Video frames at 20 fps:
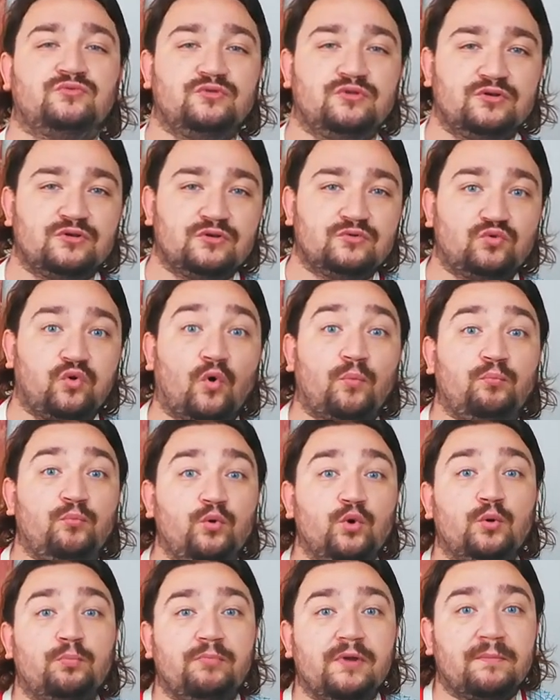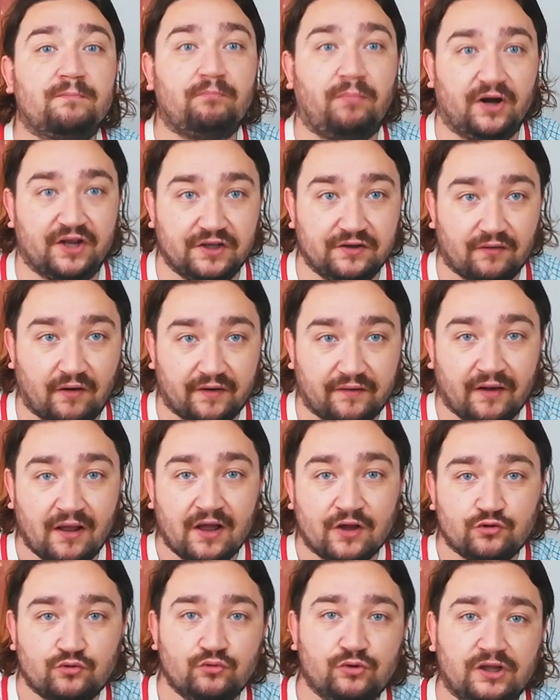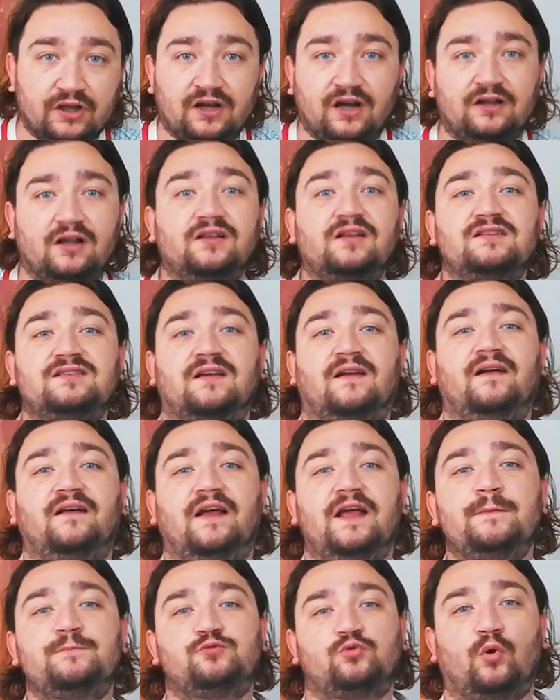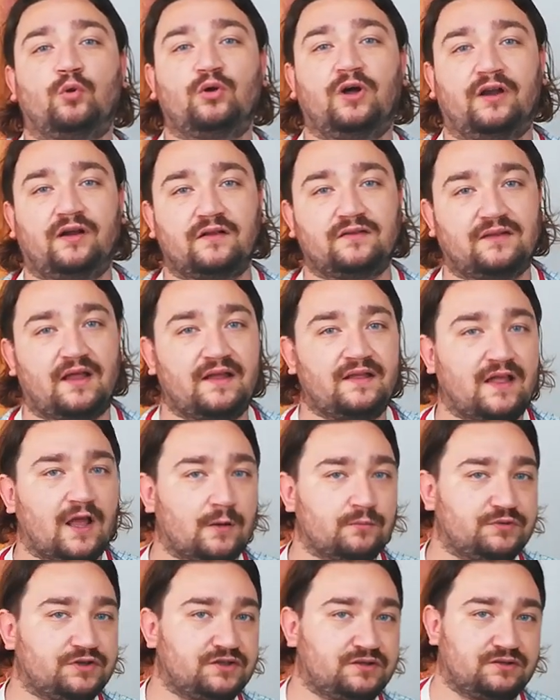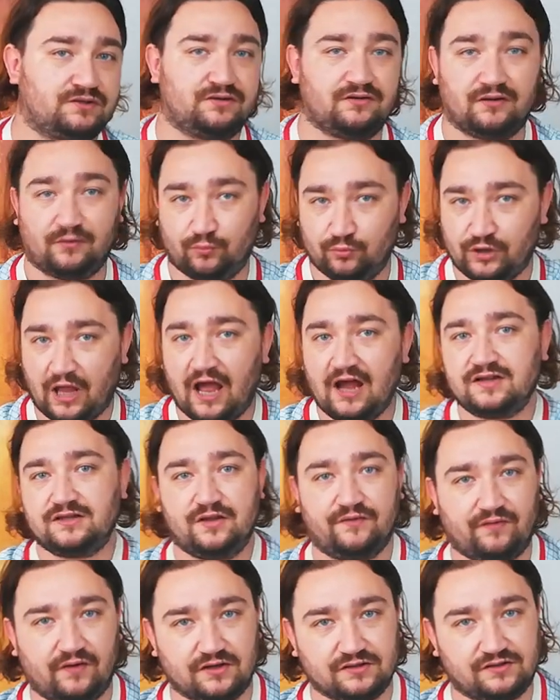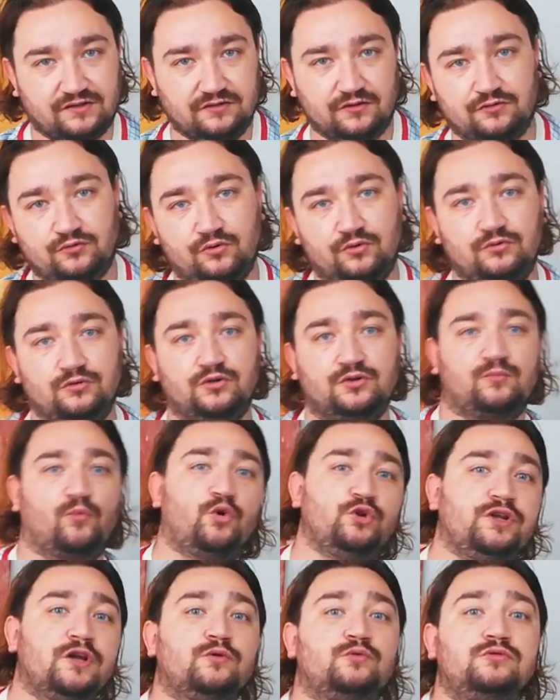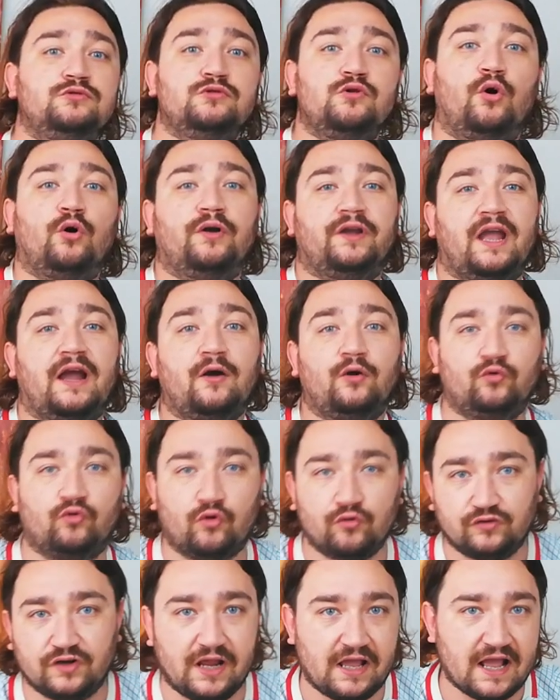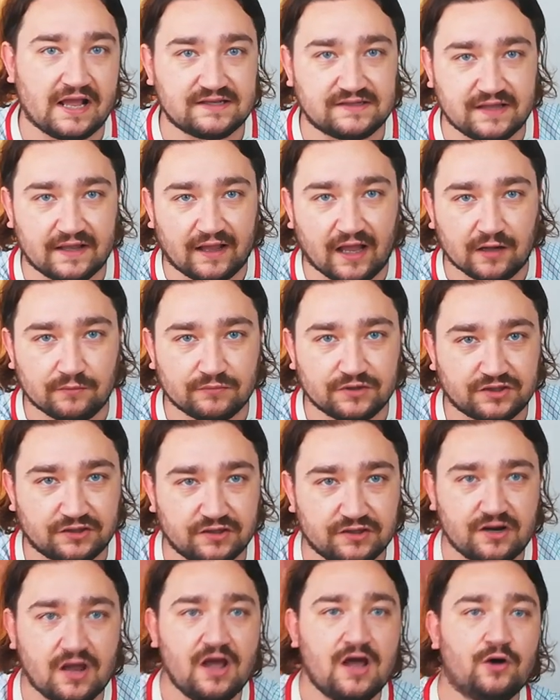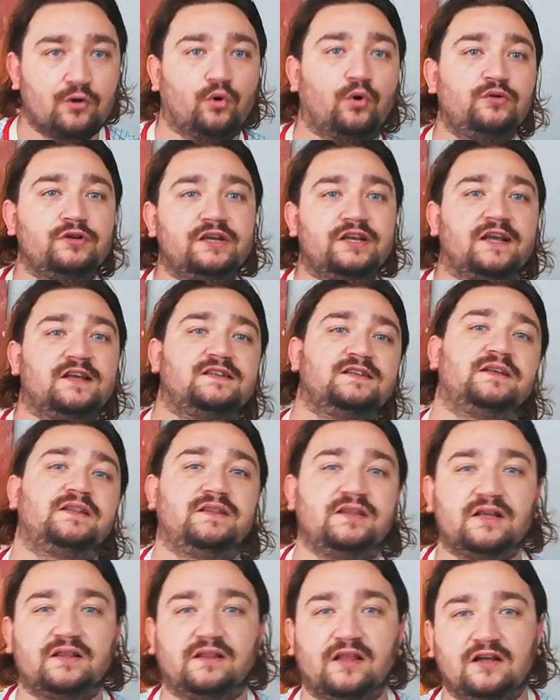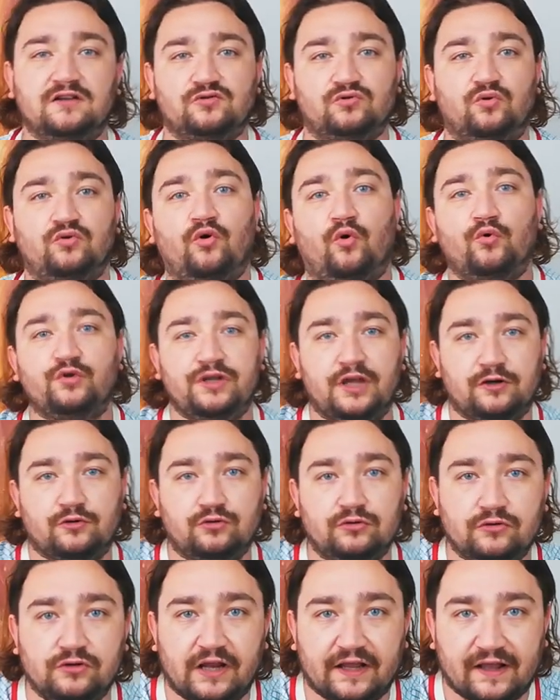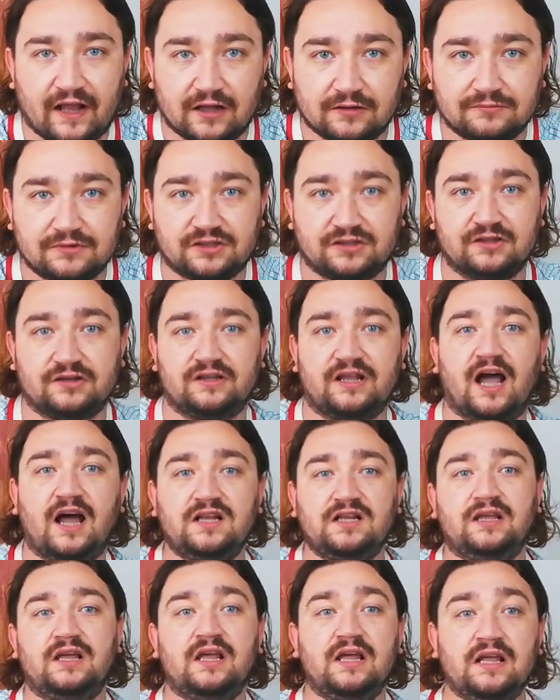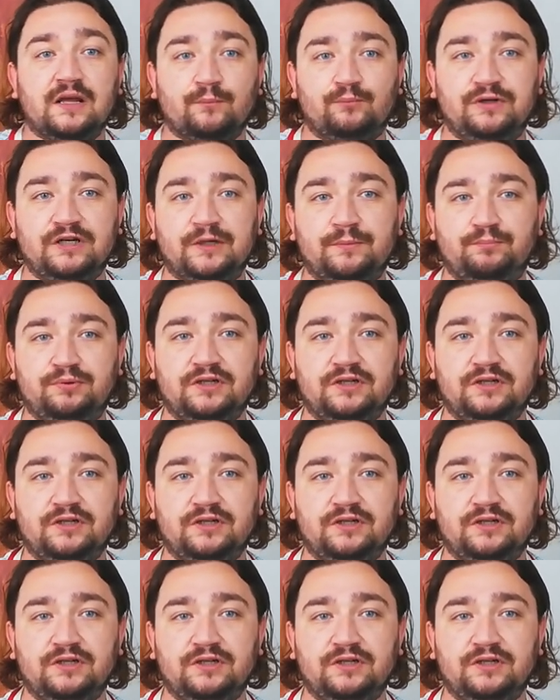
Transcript: e, çok büyük bir payı var. Çünkü Galatasaray hep sol kanattan gelmiştir. Bunu her defasında söylüyorum. Onyekuru yokken Rodriguez de gelmiştir. Rodriguez gittikten sonra Onyekuru ile gelmiştir. Yani pırpır